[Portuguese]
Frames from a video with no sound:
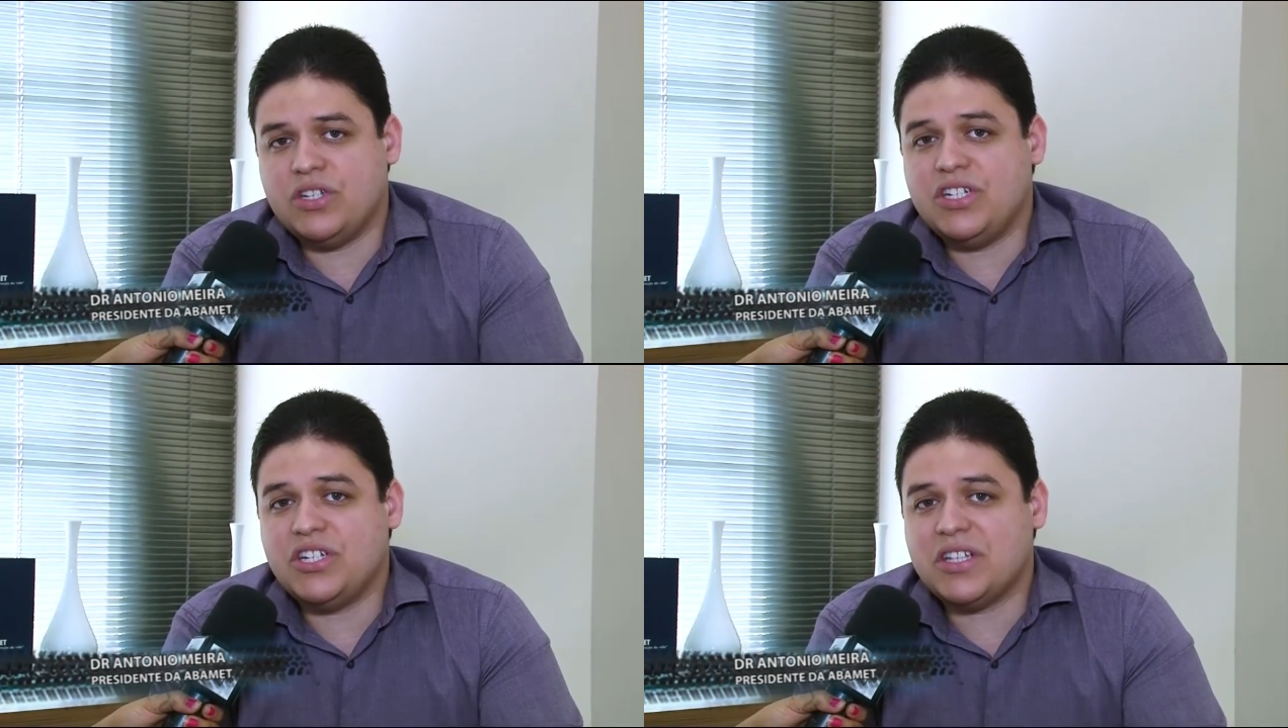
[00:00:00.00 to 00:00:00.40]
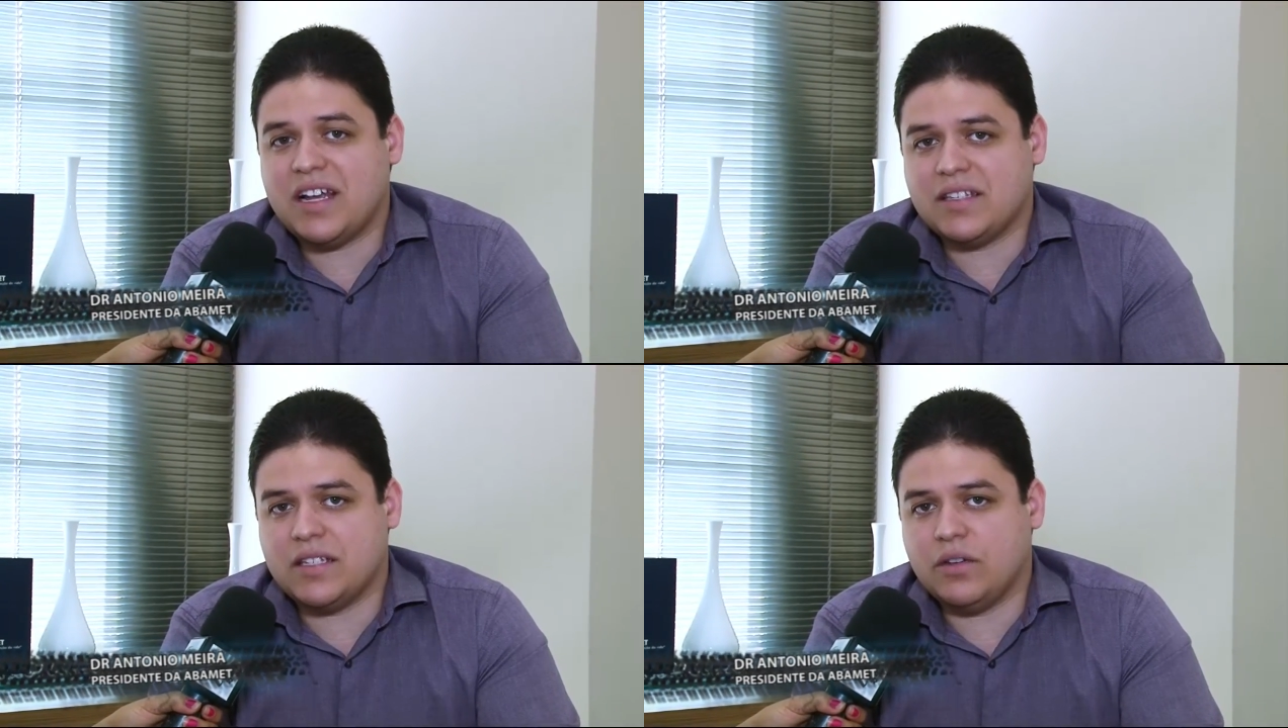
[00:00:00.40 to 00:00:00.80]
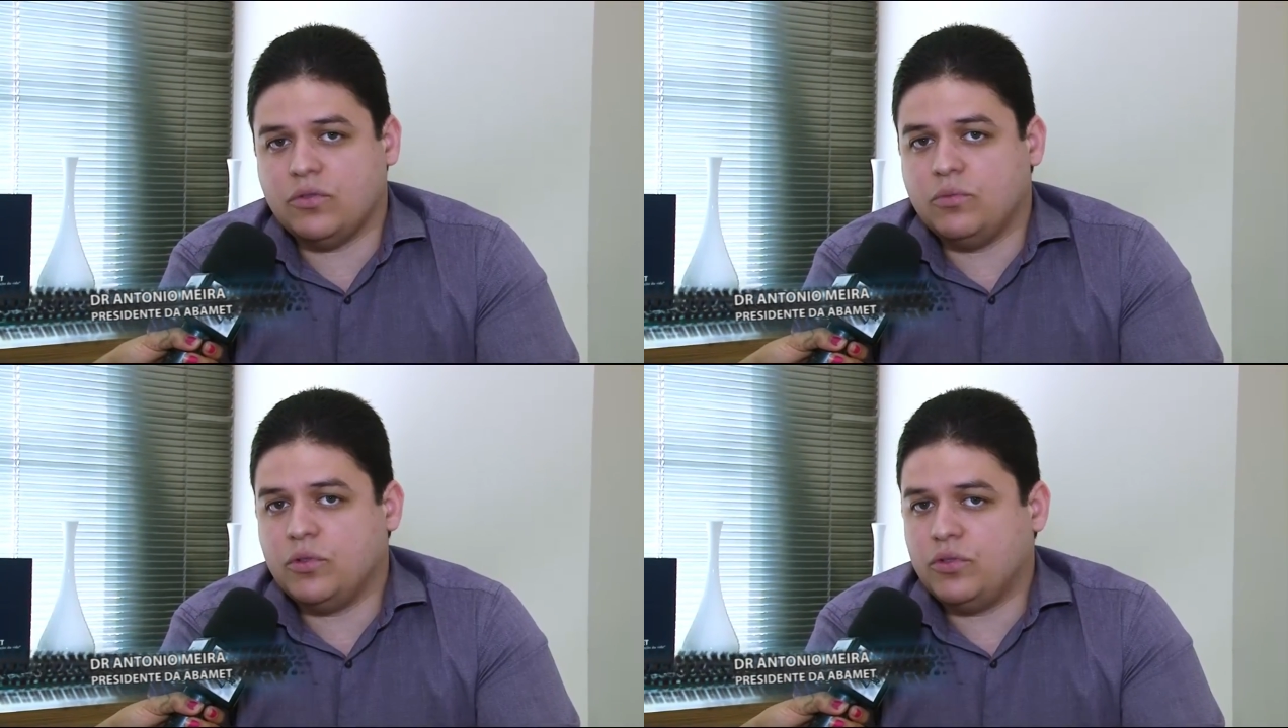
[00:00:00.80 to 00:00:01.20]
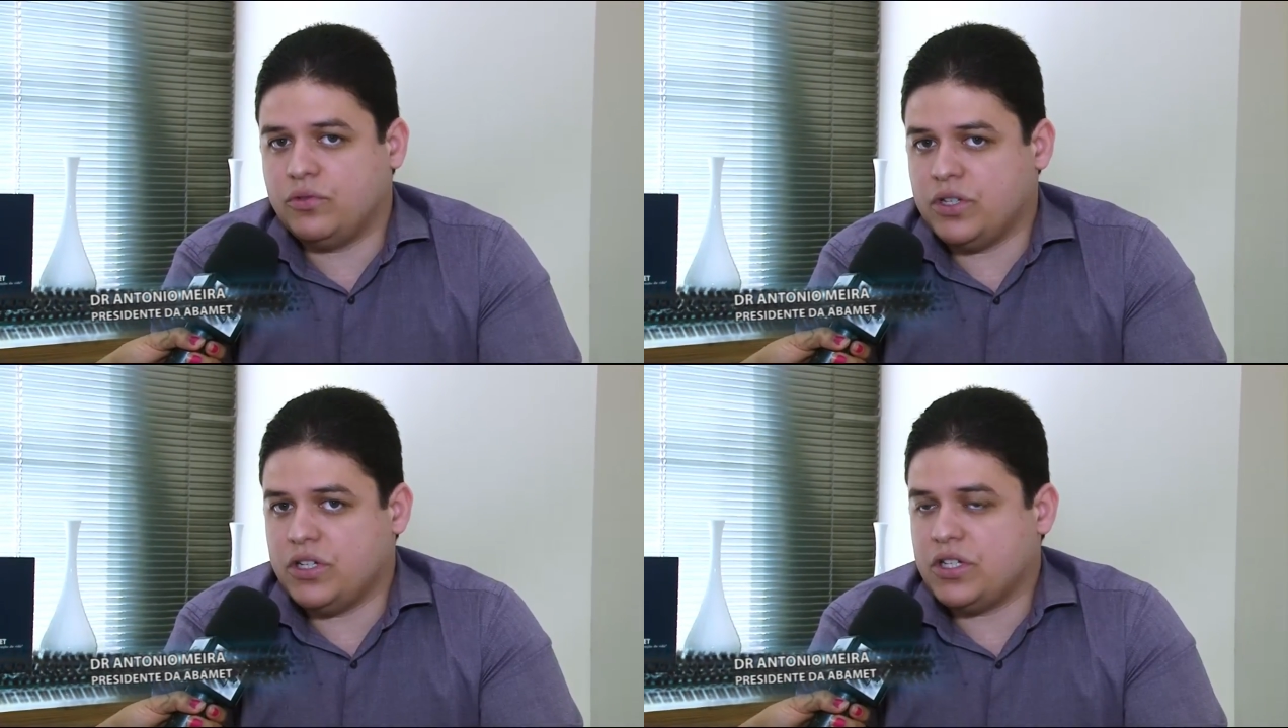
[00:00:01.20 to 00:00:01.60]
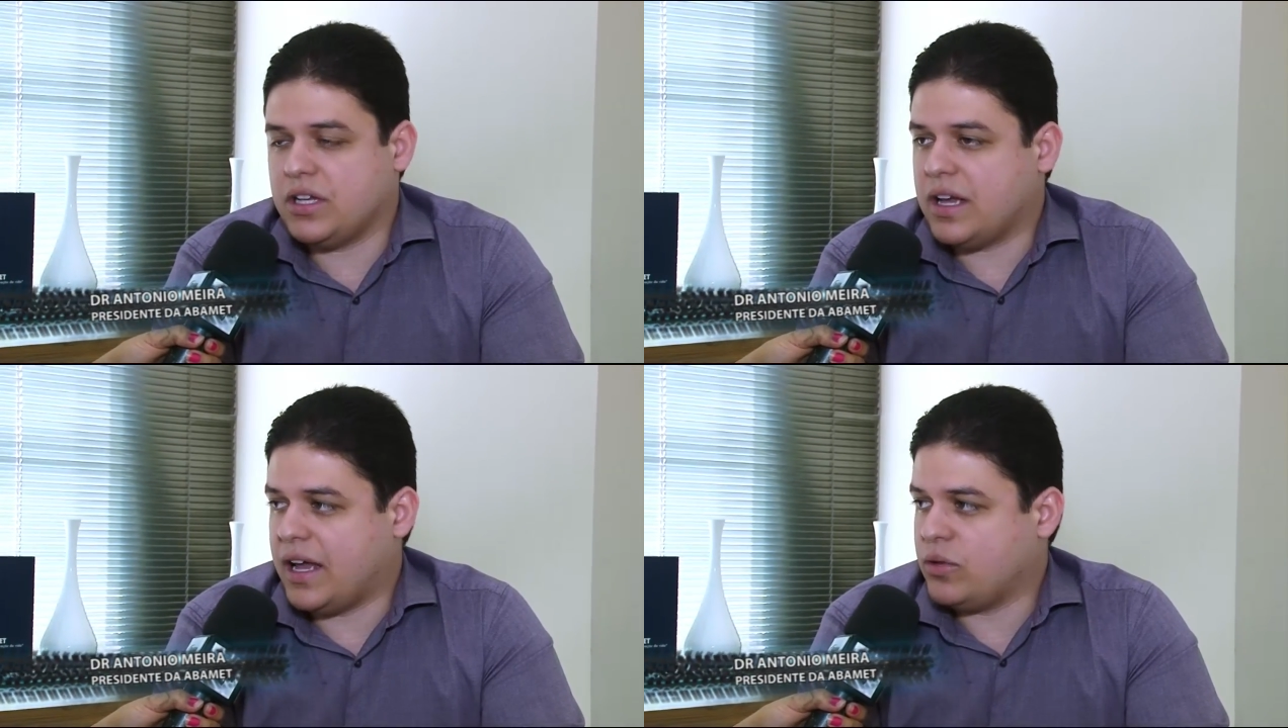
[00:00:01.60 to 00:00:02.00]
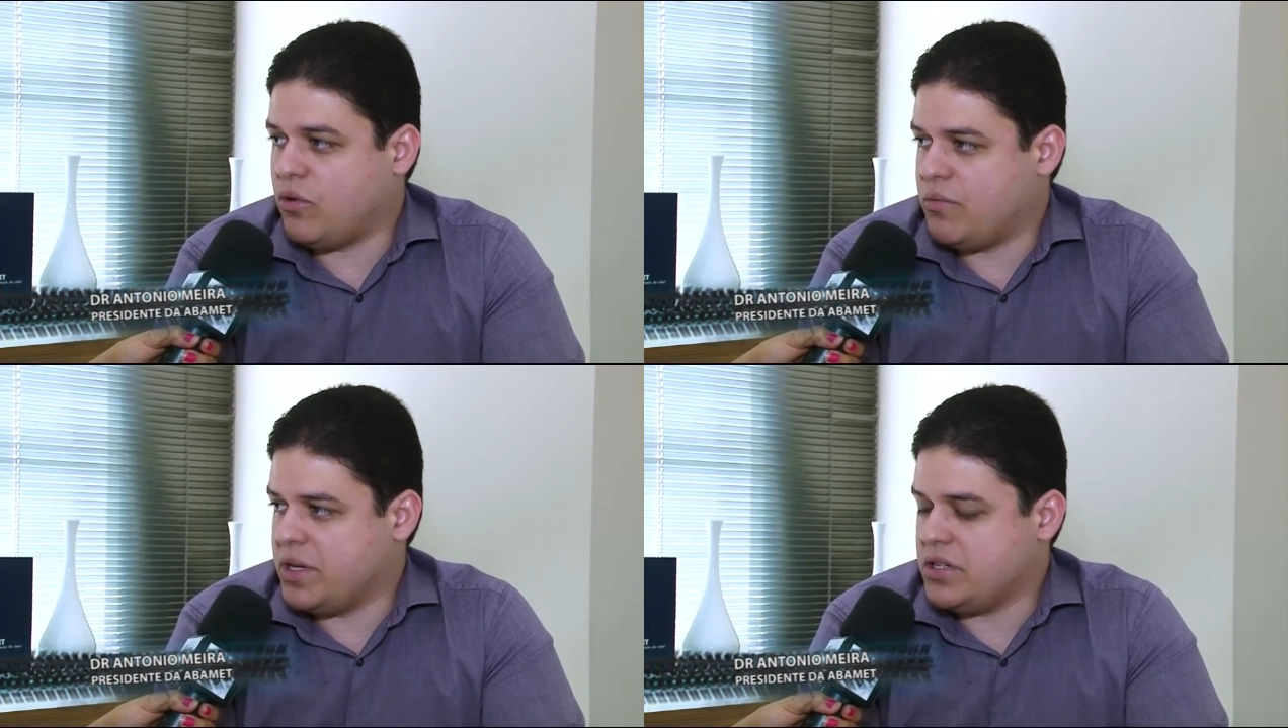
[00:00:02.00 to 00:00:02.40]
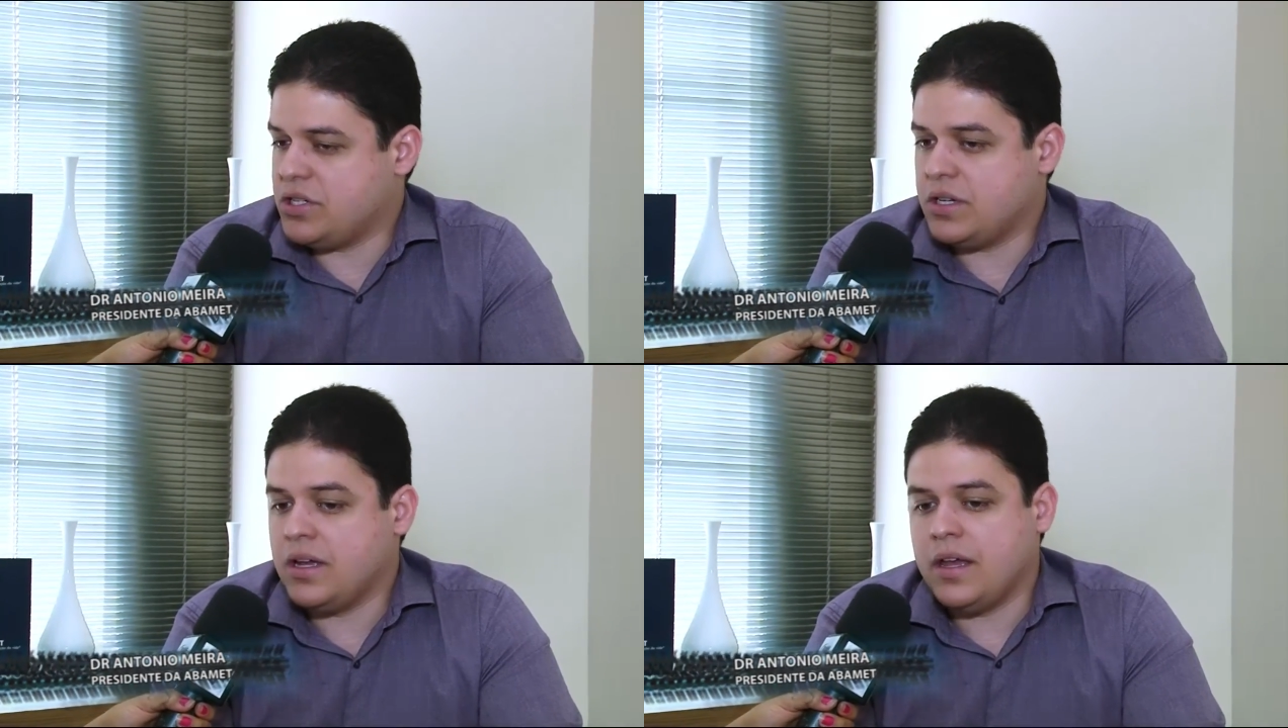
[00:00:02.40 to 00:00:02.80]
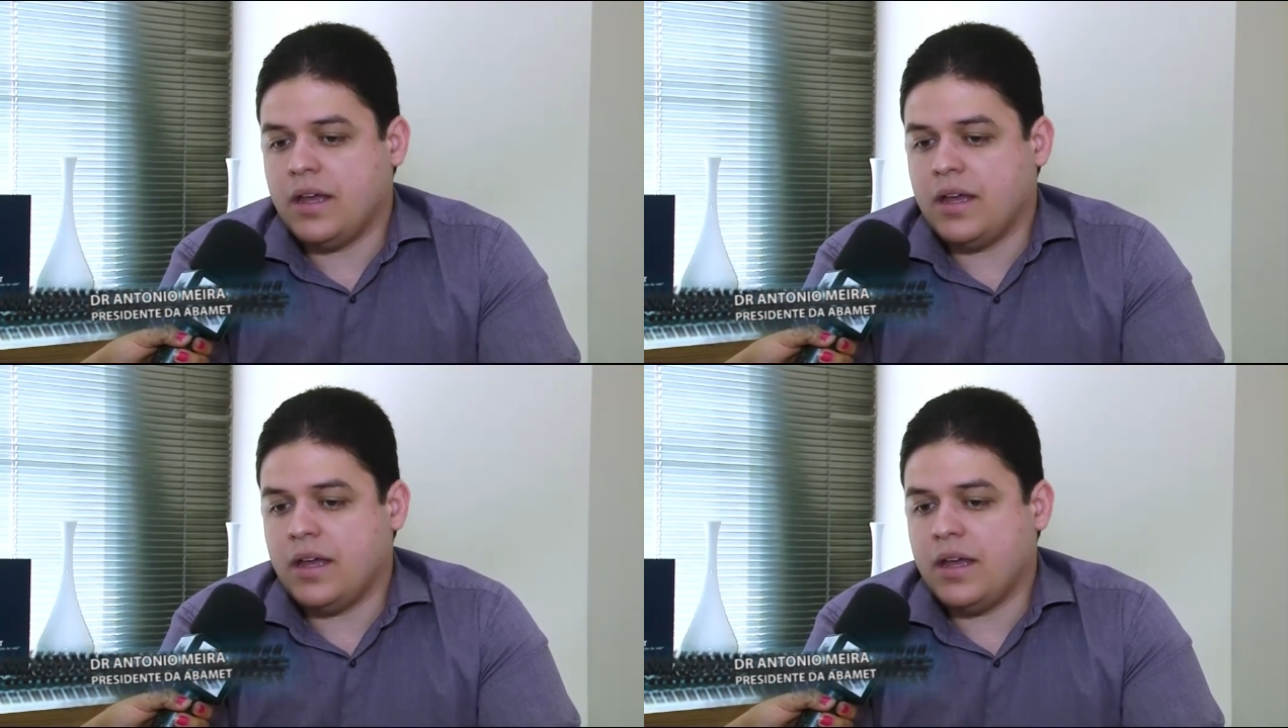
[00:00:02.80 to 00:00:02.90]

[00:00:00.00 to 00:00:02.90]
distração do motorista atualmente.